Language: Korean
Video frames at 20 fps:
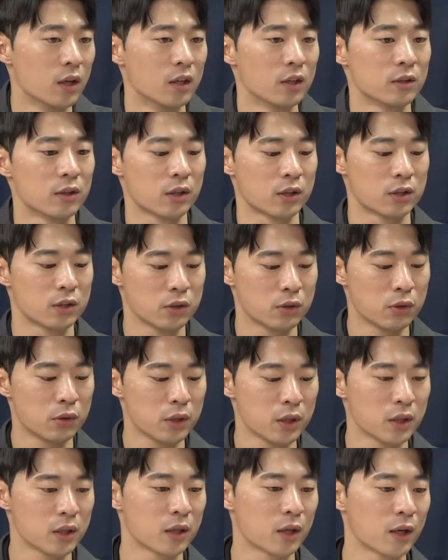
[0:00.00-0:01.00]
근데
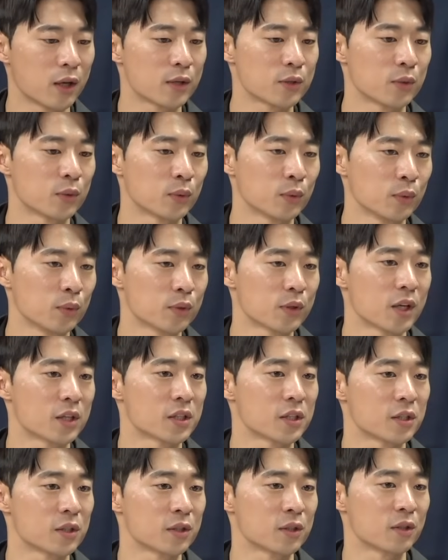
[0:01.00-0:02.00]
그거에 대해서도
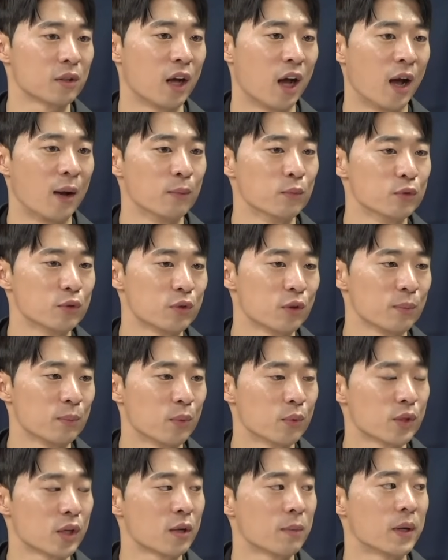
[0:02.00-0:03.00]
사실은 아무런
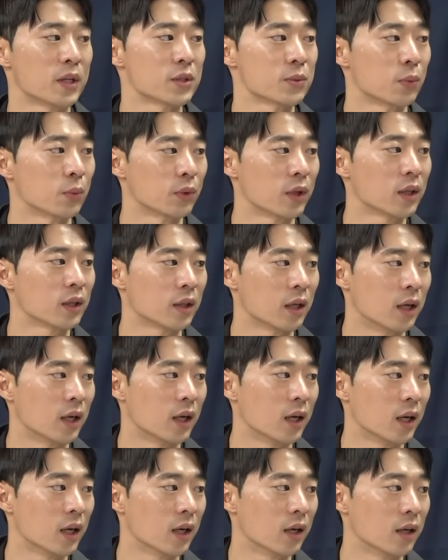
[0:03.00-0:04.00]
보상을 받지
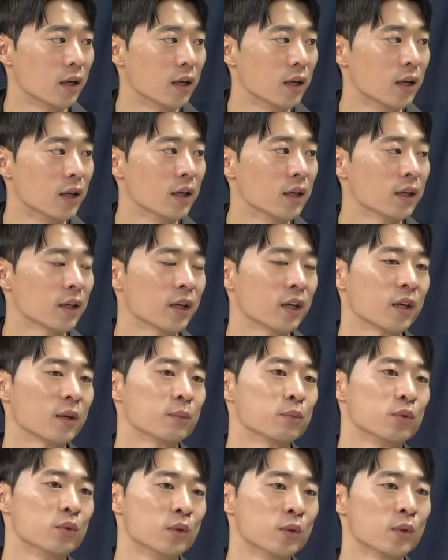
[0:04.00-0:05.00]
못했다. 어. 예,
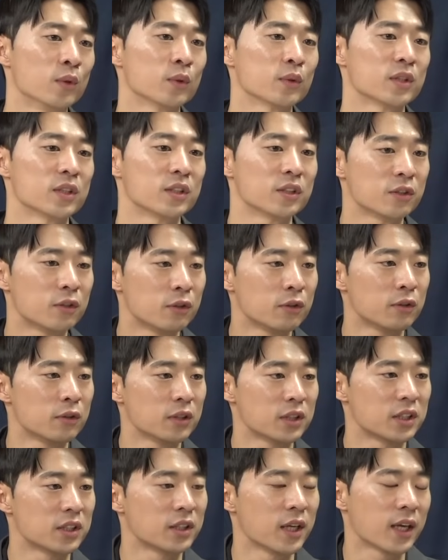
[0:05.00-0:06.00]
물론
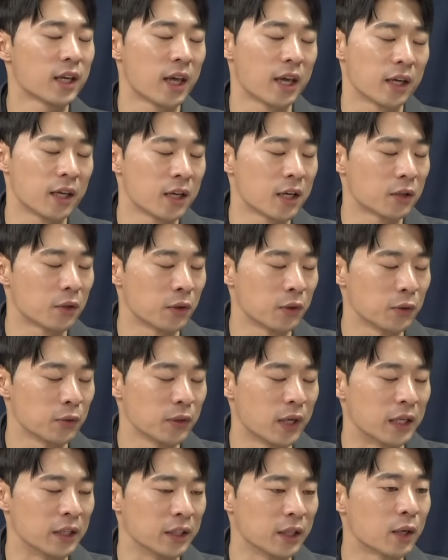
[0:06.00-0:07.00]
그거 그게 계기가 되는 건
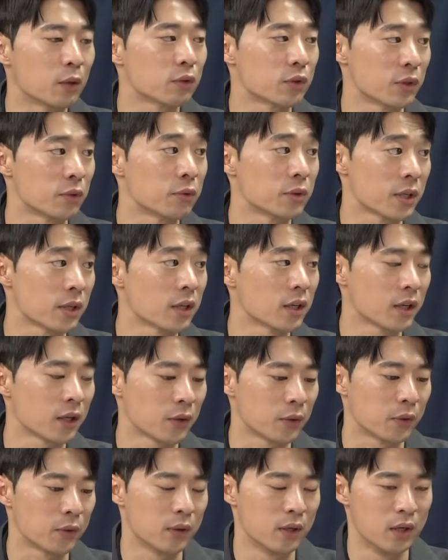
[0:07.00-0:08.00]
아니라고 저는
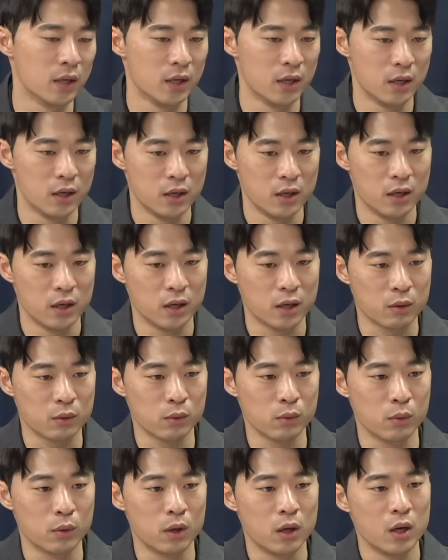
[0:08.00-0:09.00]
생각해요.
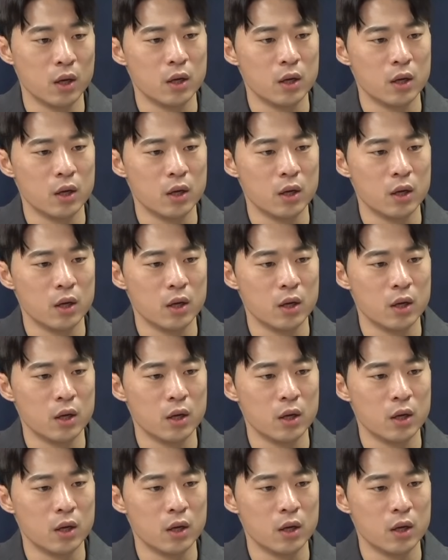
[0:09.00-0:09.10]
하고